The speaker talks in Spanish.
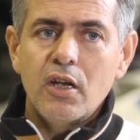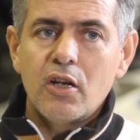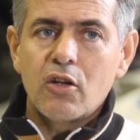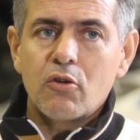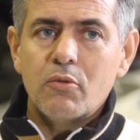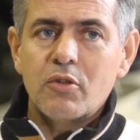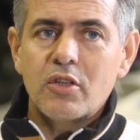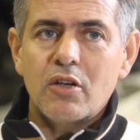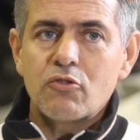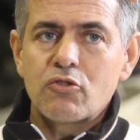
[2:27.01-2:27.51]
Y le
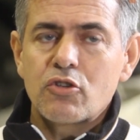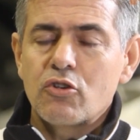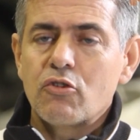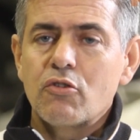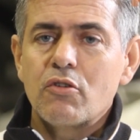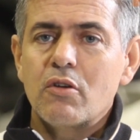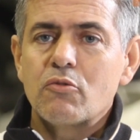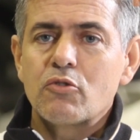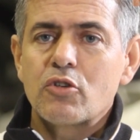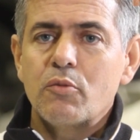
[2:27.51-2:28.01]
comentamos que
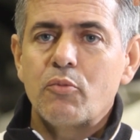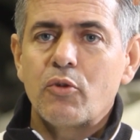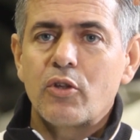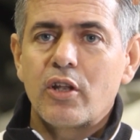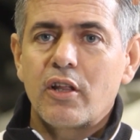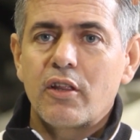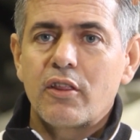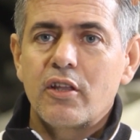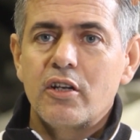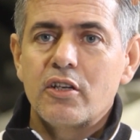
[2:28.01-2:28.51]
no íbamos a
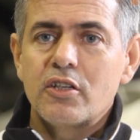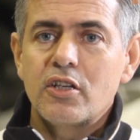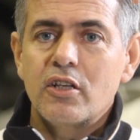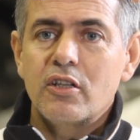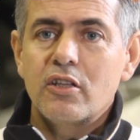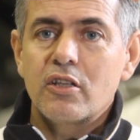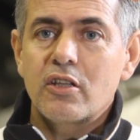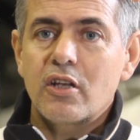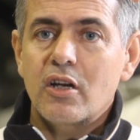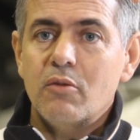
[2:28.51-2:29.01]
poder hacer el
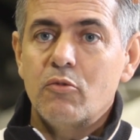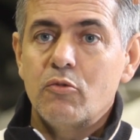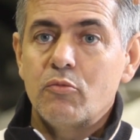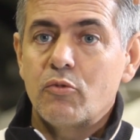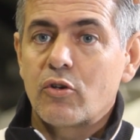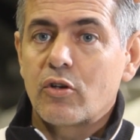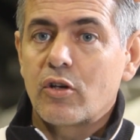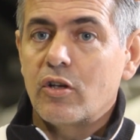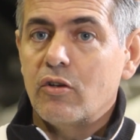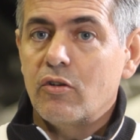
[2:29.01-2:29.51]
siguiente tramo
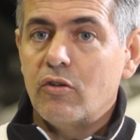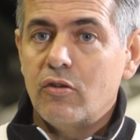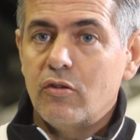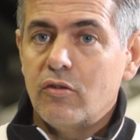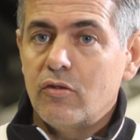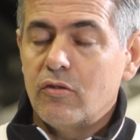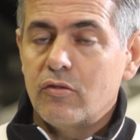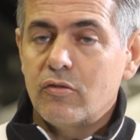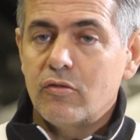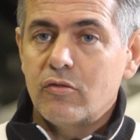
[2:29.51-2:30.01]
porque
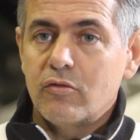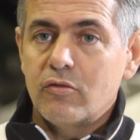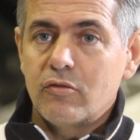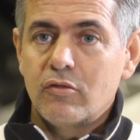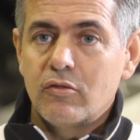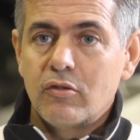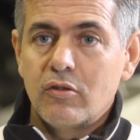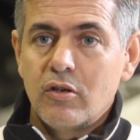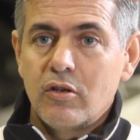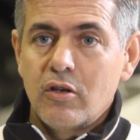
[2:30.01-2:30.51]
no,
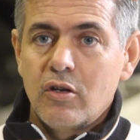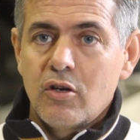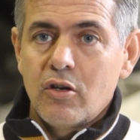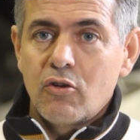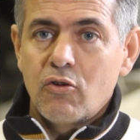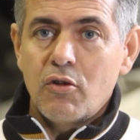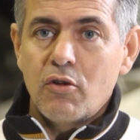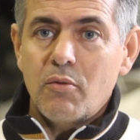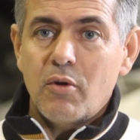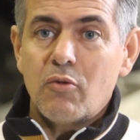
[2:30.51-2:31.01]

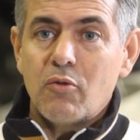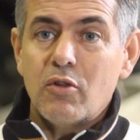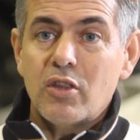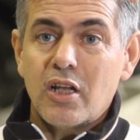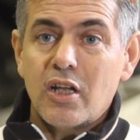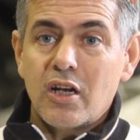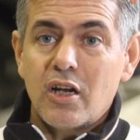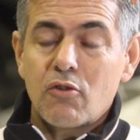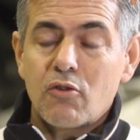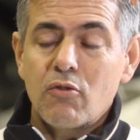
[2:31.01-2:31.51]
no iba a
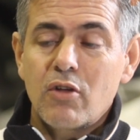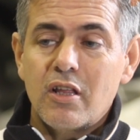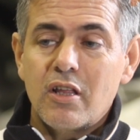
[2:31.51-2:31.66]
aguantar la